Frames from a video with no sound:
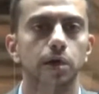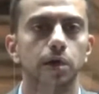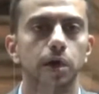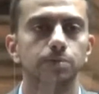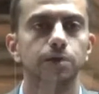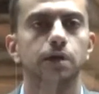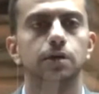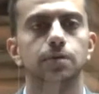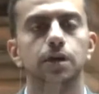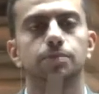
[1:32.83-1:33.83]
القبضه
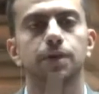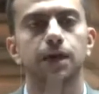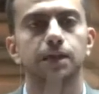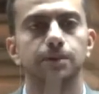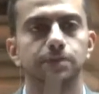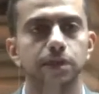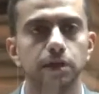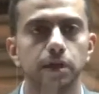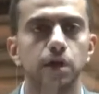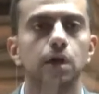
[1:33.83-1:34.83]
الكبيره بتاعه
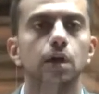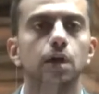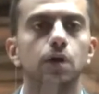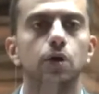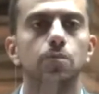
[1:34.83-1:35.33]
عابدين اللي